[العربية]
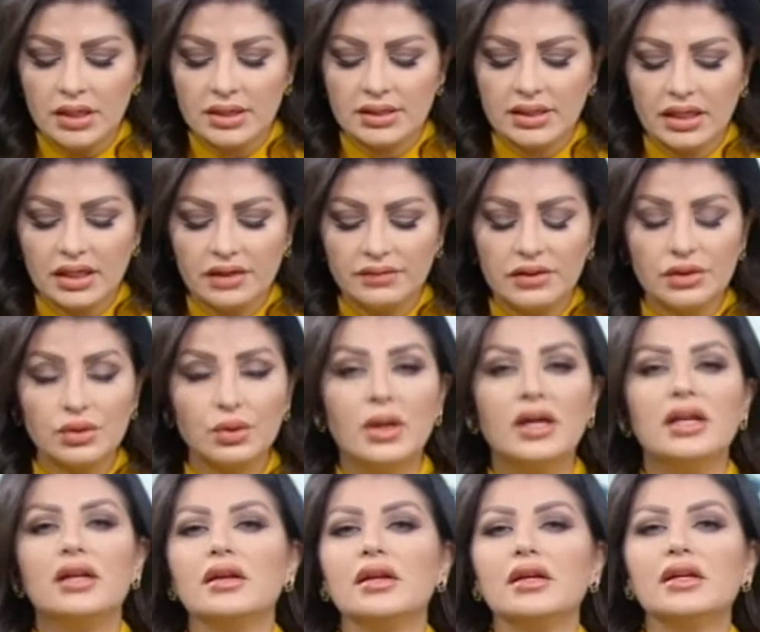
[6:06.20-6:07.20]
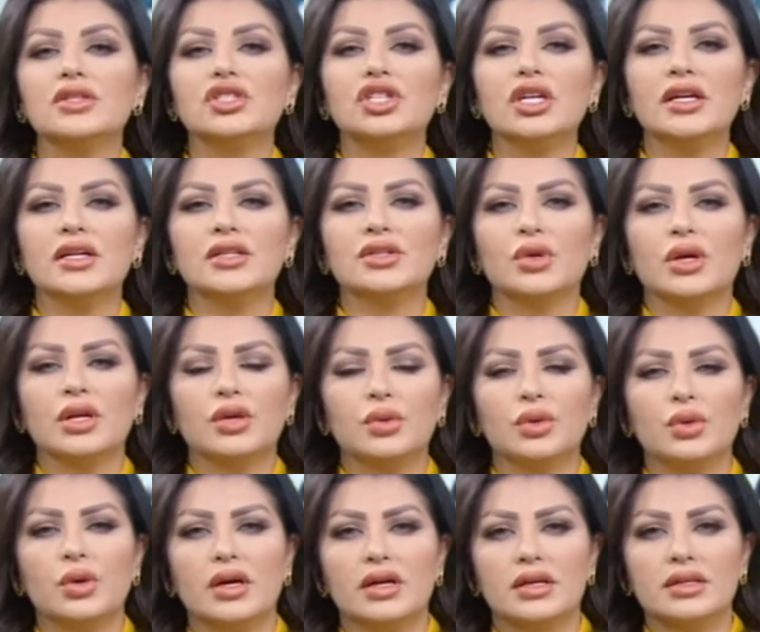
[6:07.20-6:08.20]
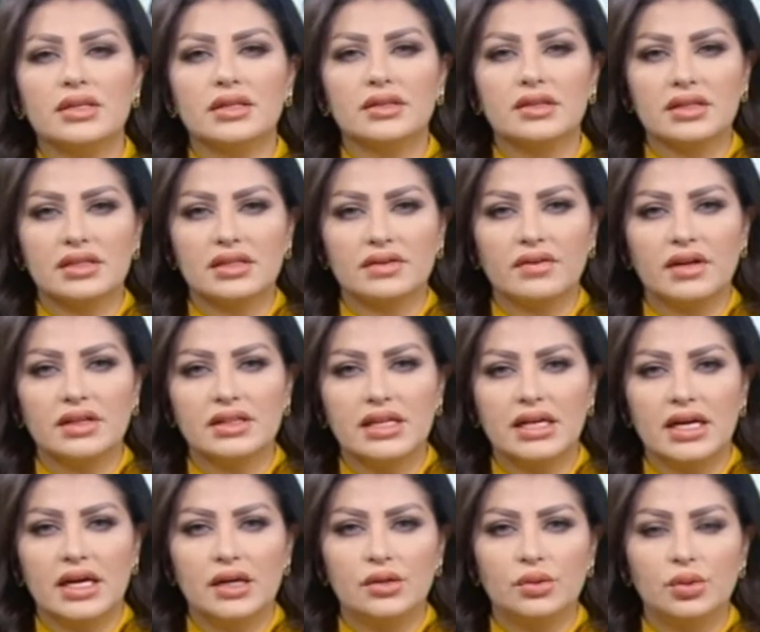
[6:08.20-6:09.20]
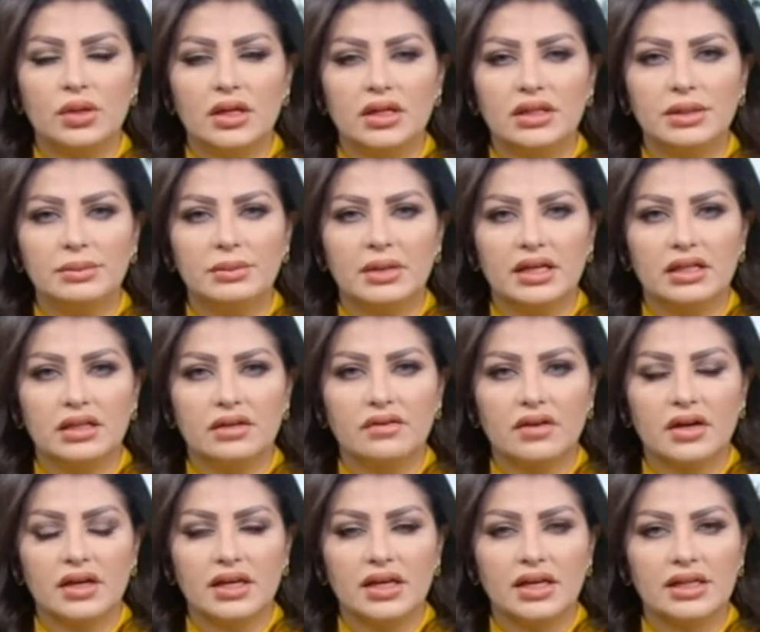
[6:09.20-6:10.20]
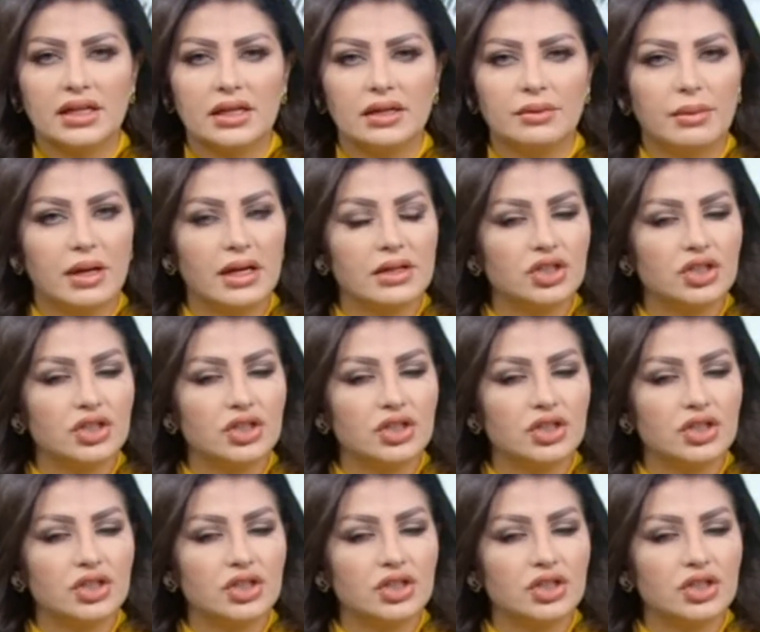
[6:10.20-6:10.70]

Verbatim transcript: صحيفة الشاهد تعنون على صدر صفحتها الأولى ضمن اتفاقيات مع